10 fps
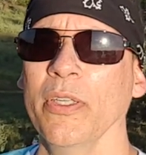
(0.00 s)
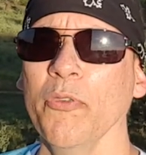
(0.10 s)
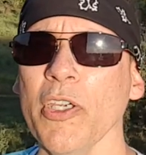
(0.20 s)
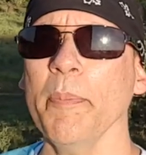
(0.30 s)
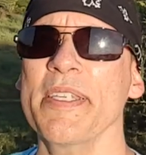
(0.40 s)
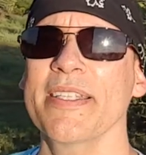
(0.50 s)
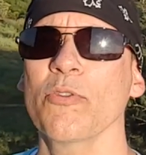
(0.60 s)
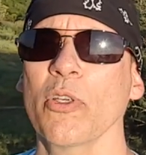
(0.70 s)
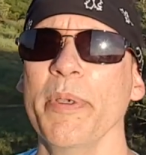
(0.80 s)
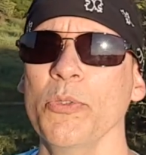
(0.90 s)
Não fique
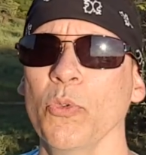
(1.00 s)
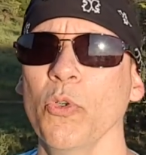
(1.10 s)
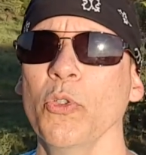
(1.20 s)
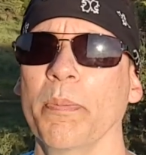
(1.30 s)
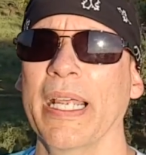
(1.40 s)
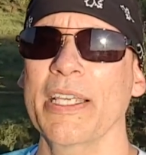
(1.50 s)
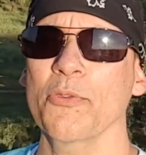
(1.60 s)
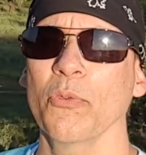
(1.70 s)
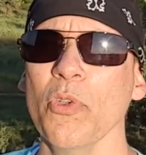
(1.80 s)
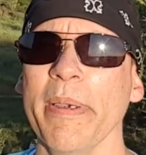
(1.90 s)
pensando somente no curto
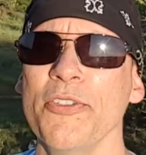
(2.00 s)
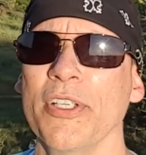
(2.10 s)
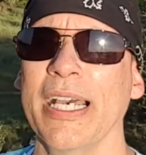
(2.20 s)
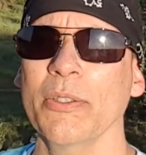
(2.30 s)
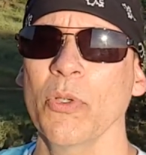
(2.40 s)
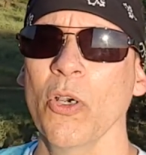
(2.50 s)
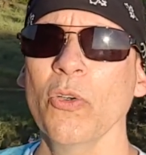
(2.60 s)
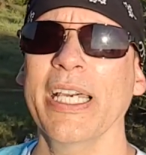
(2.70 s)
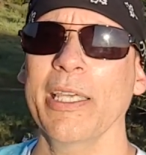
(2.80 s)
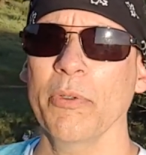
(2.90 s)
prazo, no imediato
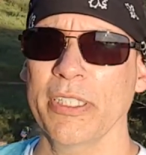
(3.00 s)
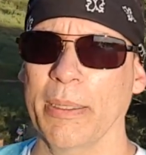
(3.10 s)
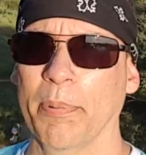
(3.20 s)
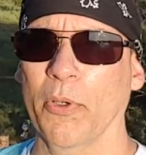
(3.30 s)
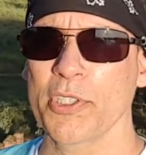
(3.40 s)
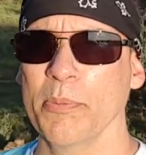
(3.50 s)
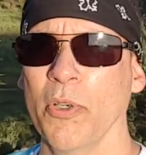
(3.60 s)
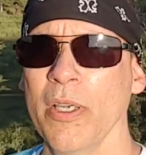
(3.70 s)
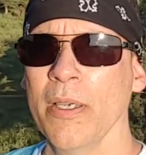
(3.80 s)
ou naquilo que está próximo.